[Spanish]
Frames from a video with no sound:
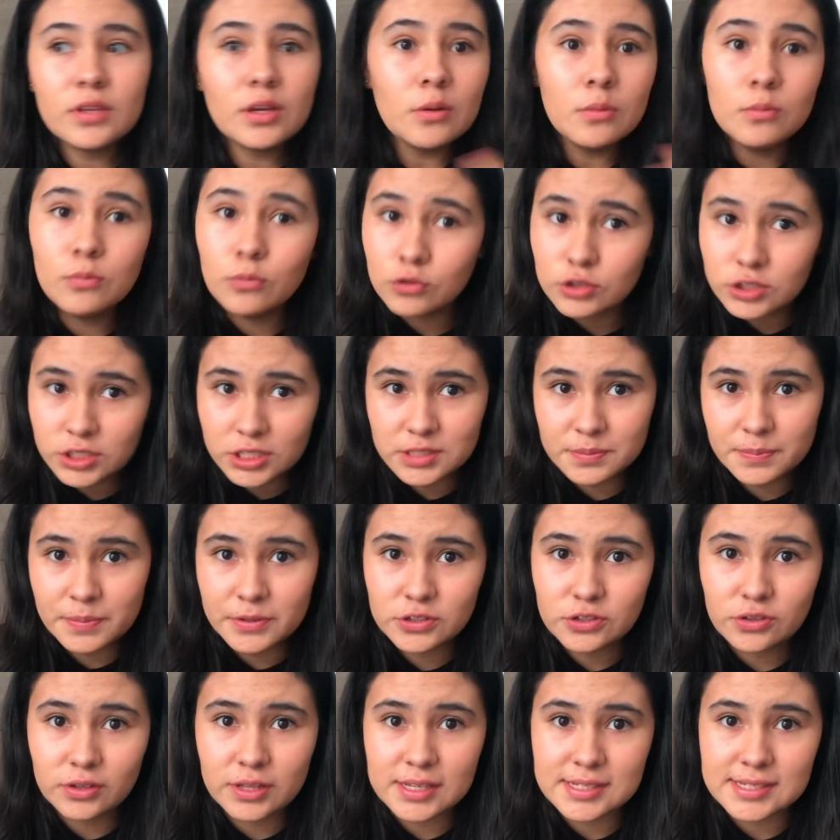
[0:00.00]
muchas
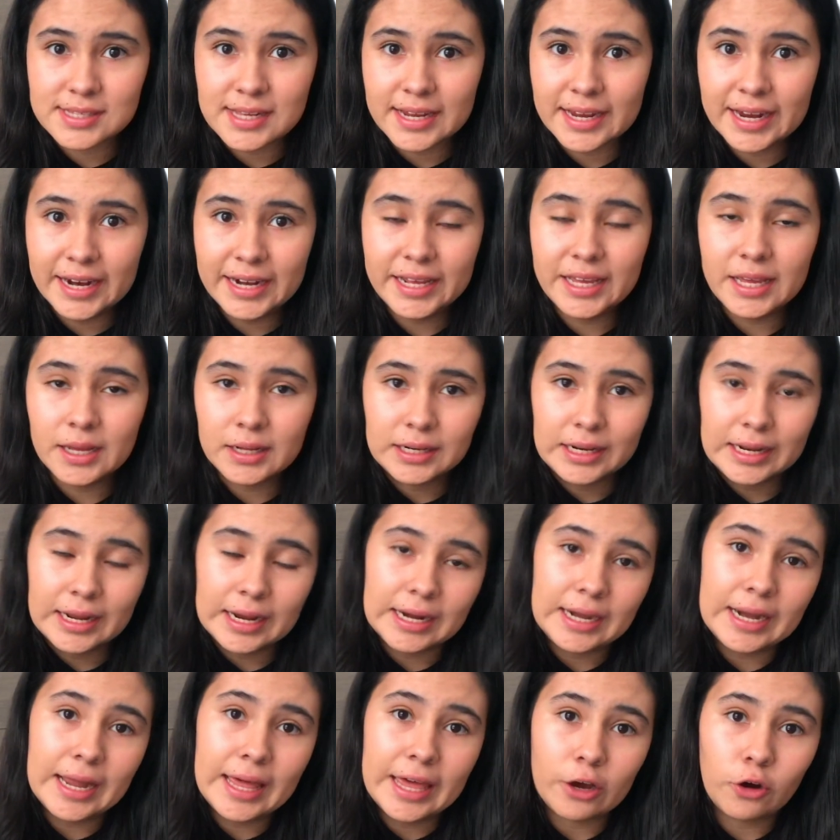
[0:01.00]
personas la querían,
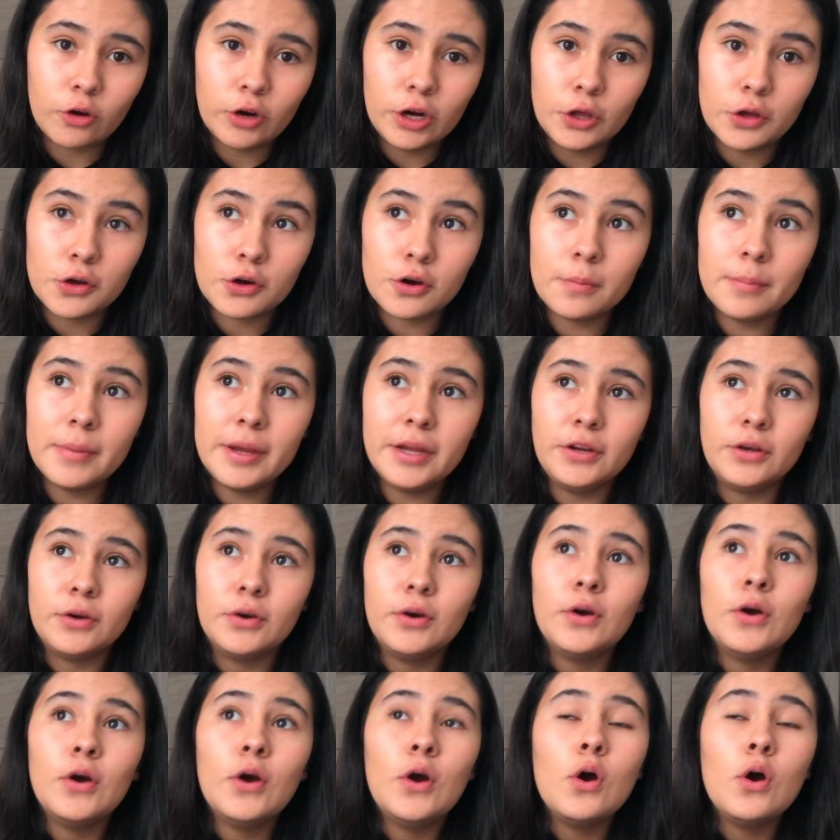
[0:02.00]
la de colegio y convenio